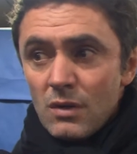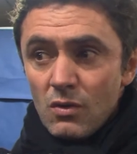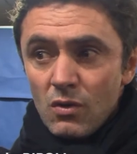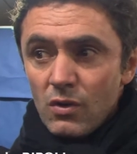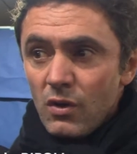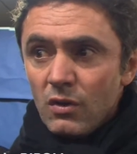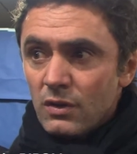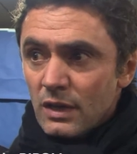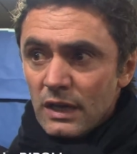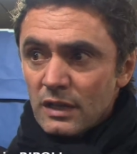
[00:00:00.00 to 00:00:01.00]
Lorient
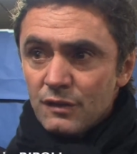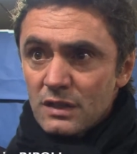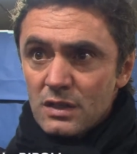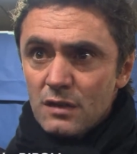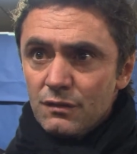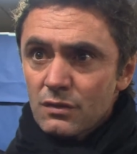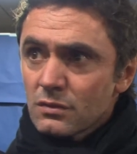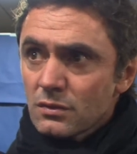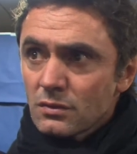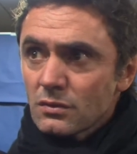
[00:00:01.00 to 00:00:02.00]
a un effectif
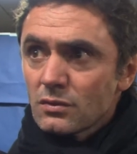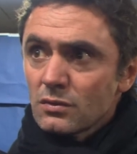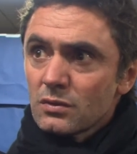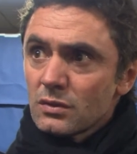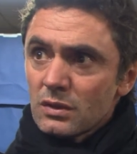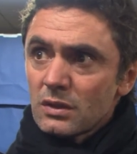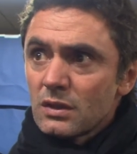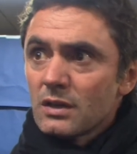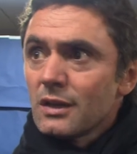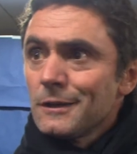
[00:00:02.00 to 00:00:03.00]

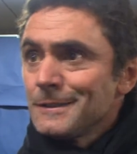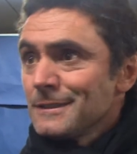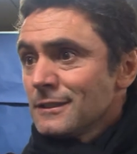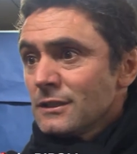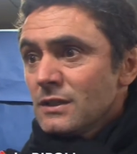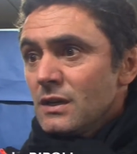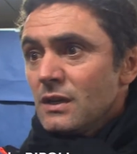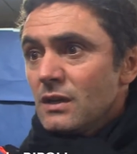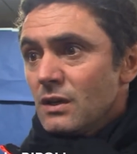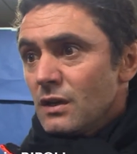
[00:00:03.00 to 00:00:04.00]
et,
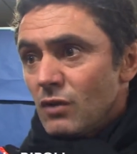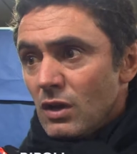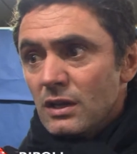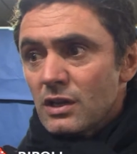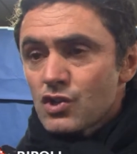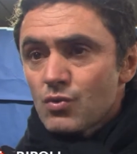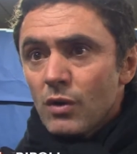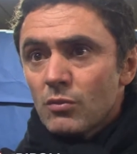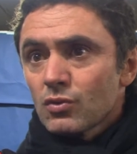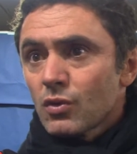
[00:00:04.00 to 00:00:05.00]
voilà, et les
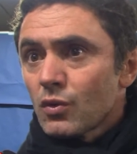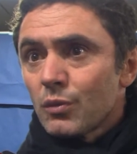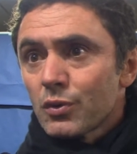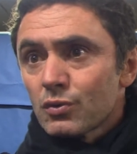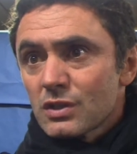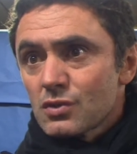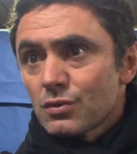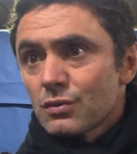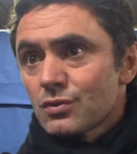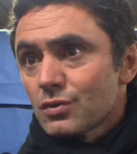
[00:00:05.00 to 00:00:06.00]
joueurs montrent qu'on peut compter sur,
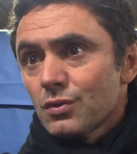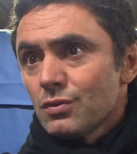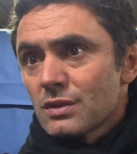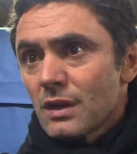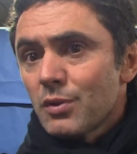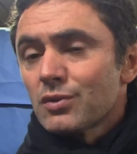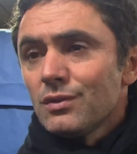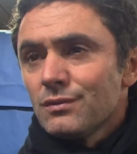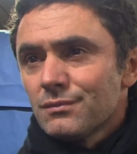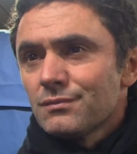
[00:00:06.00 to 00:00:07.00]
eux, c'est
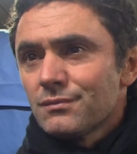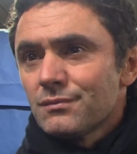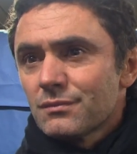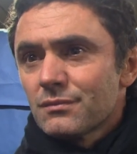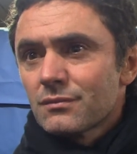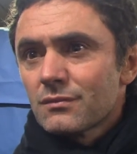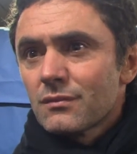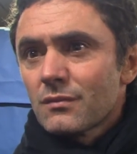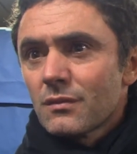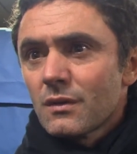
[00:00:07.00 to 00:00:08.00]
important. C'est ce qui est important
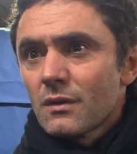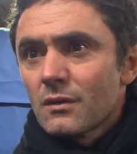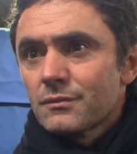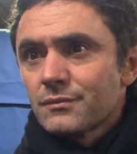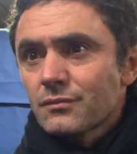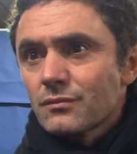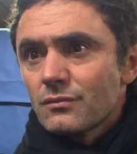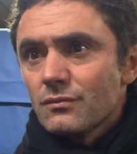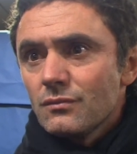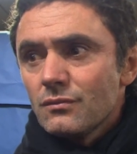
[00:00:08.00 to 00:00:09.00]
pour la suite du
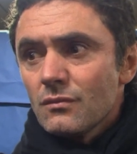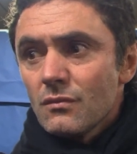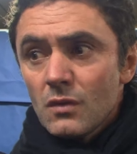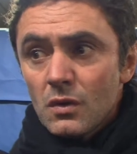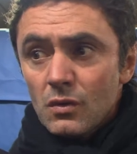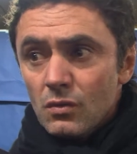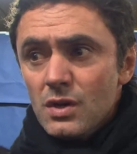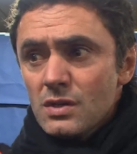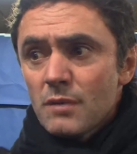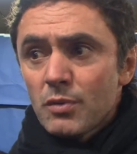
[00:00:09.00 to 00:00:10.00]
championnat
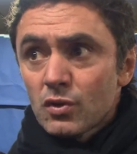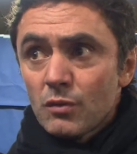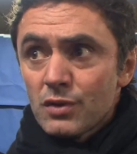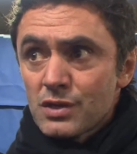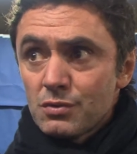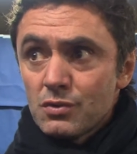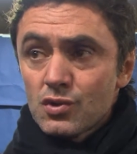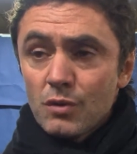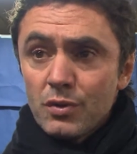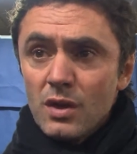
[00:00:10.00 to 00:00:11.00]
Oui, c'est important pour la suite du
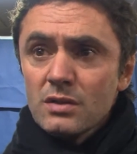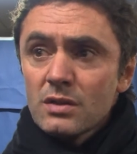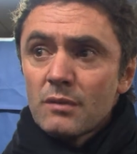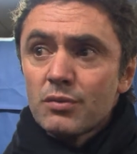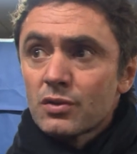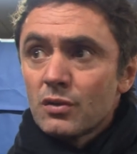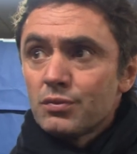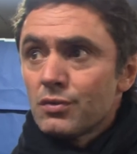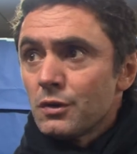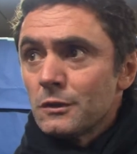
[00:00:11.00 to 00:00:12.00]
championnat, c'est important
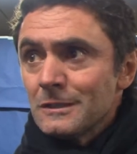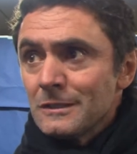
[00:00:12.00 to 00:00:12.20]
pour,